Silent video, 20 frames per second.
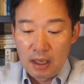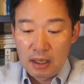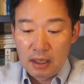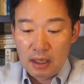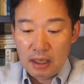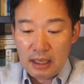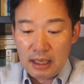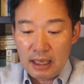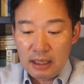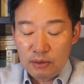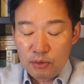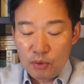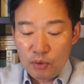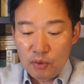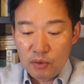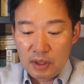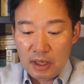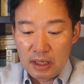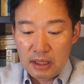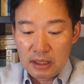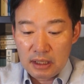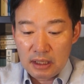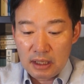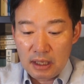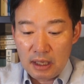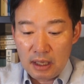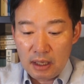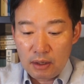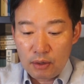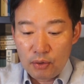이 캐도라는
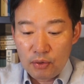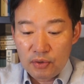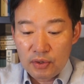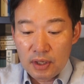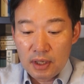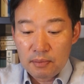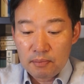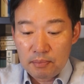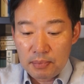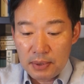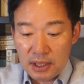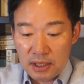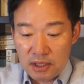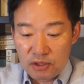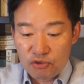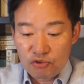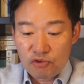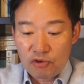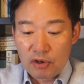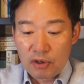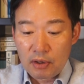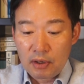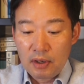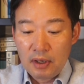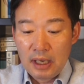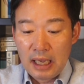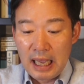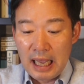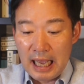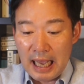게 코리안
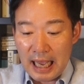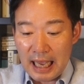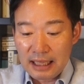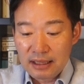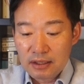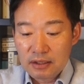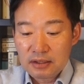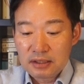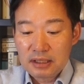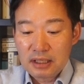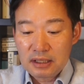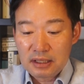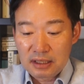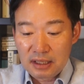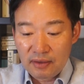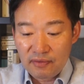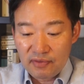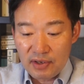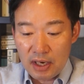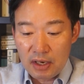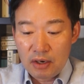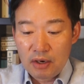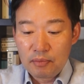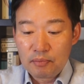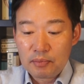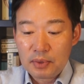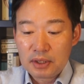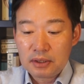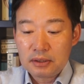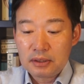페니슐러 에너지
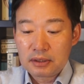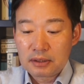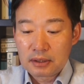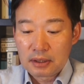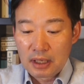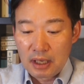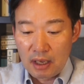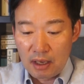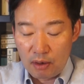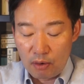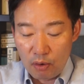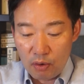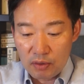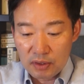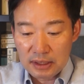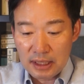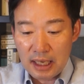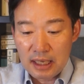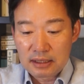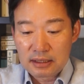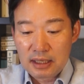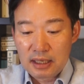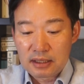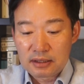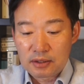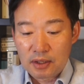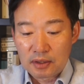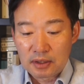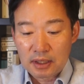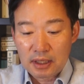디벨롭먼트
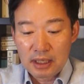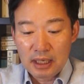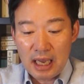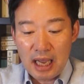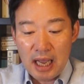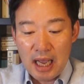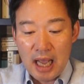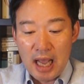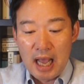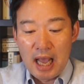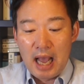오그나이제이션 그러니까